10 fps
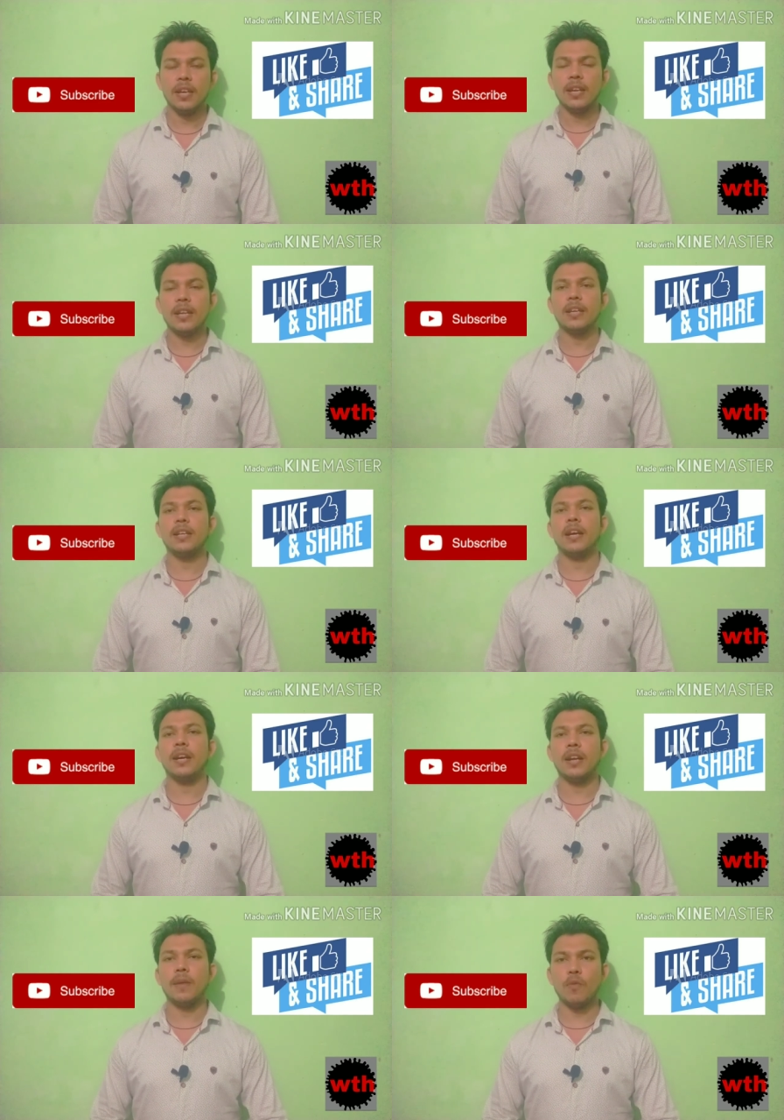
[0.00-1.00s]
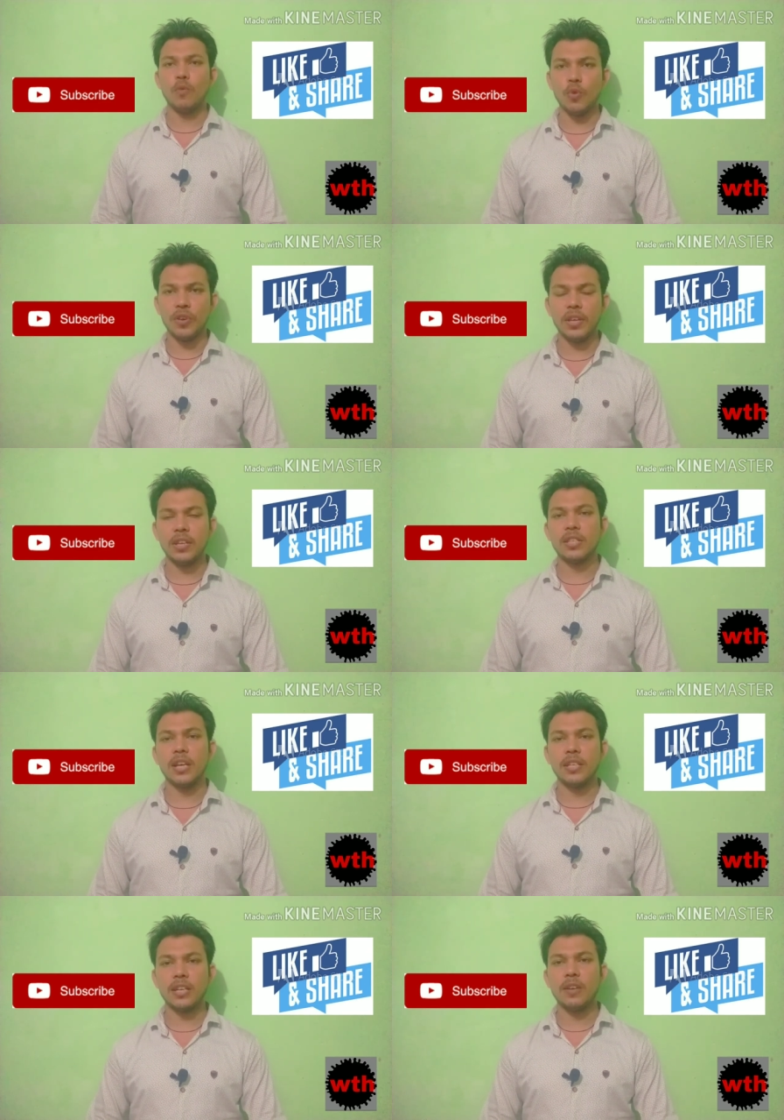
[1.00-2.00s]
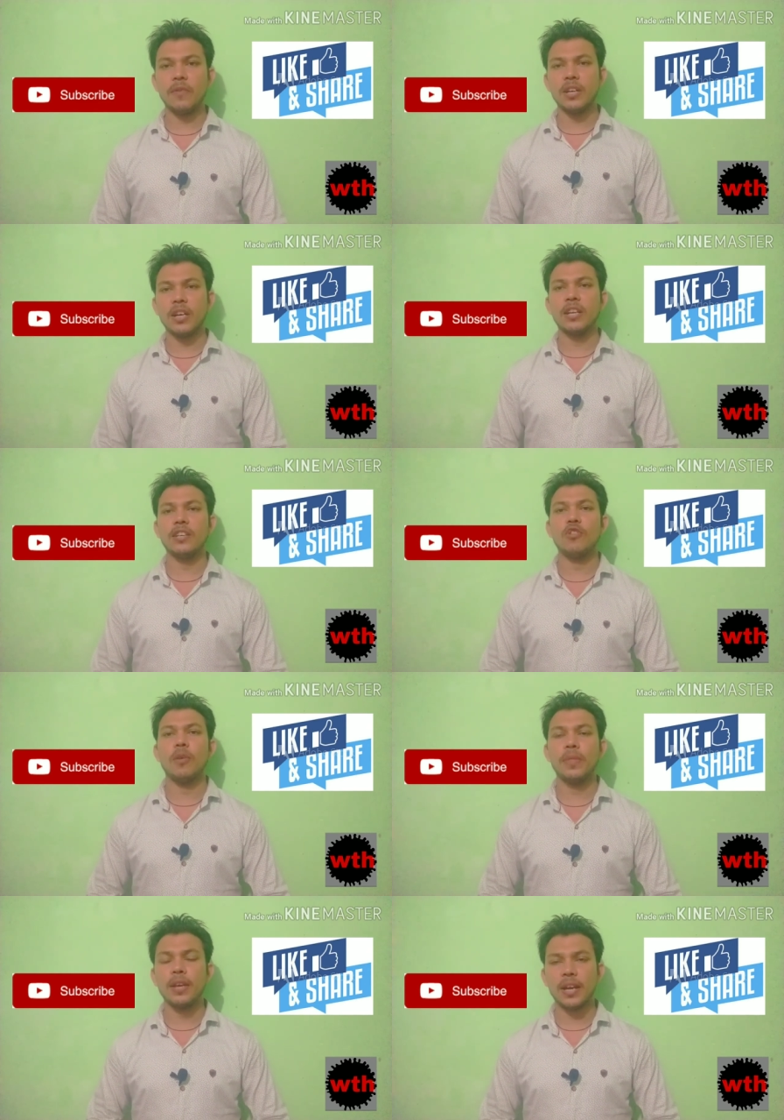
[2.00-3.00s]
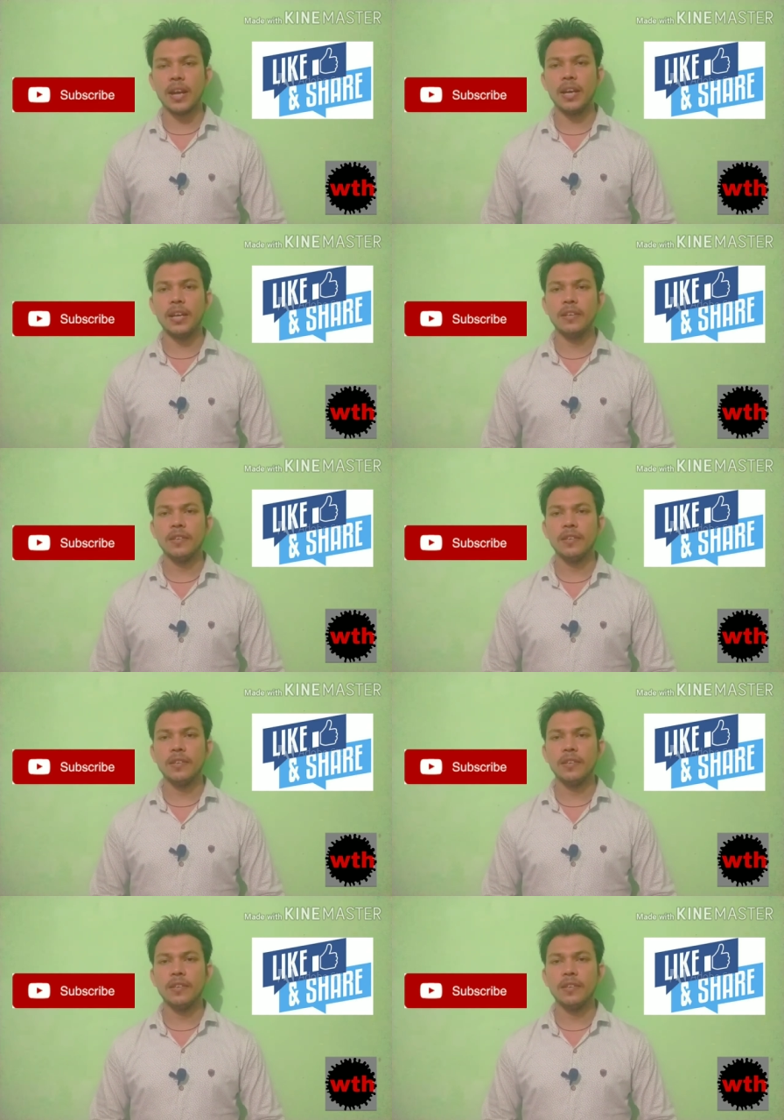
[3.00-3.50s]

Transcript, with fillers: लेकिन अगर आपको वही रिचार्ज एक्टिवेट करना है जो आपने कराया है